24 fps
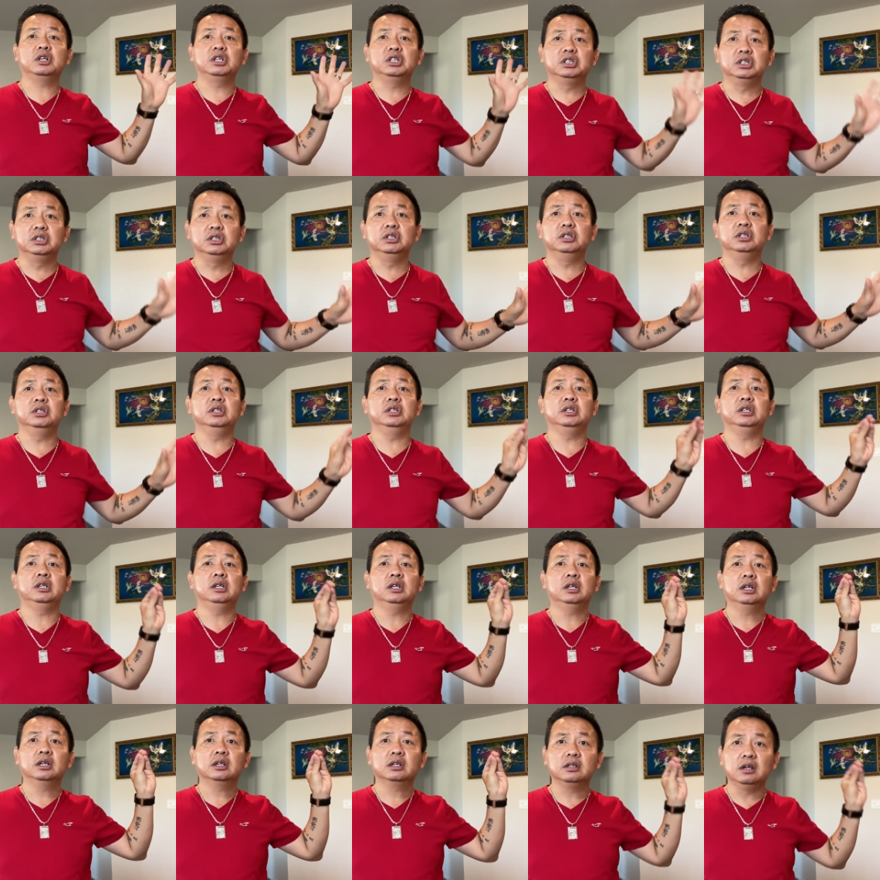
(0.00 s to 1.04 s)
người
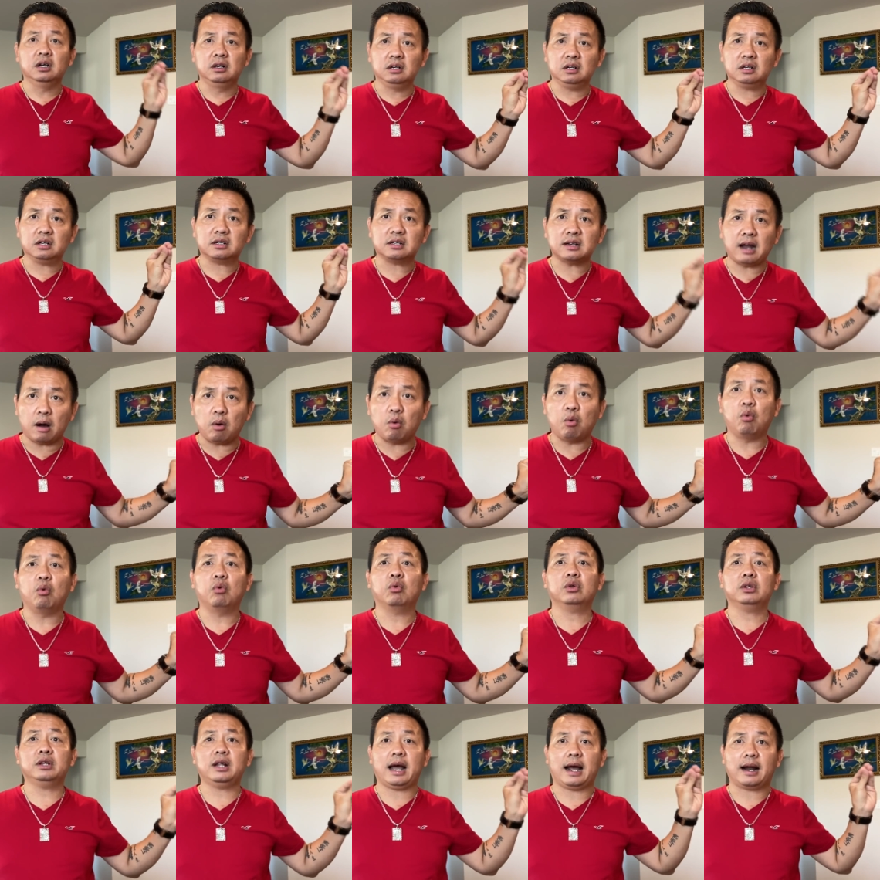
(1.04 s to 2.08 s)
đứng đầu
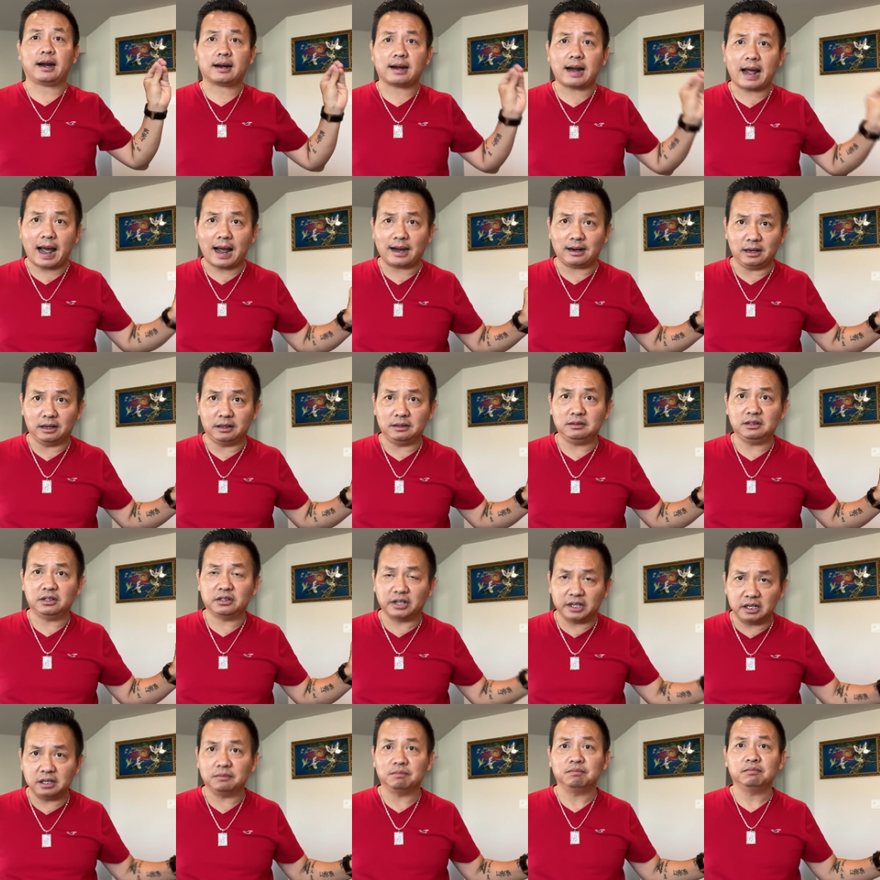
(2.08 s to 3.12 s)
và ra lệnh
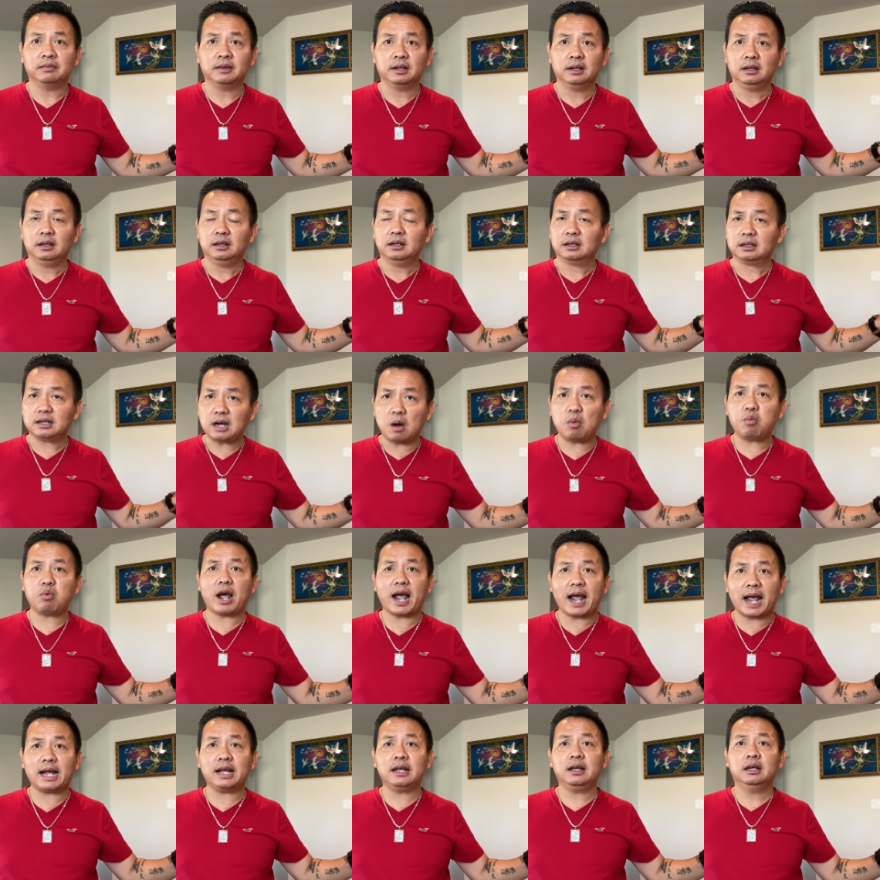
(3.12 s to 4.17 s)
riêng không
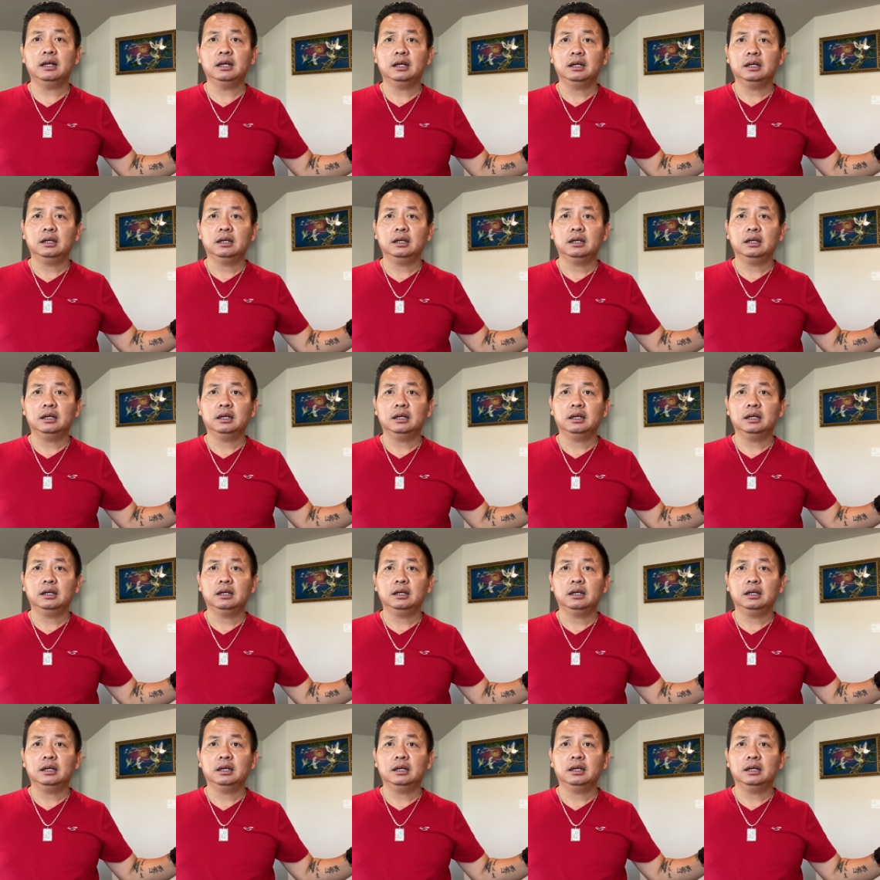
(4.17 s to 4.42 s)
ai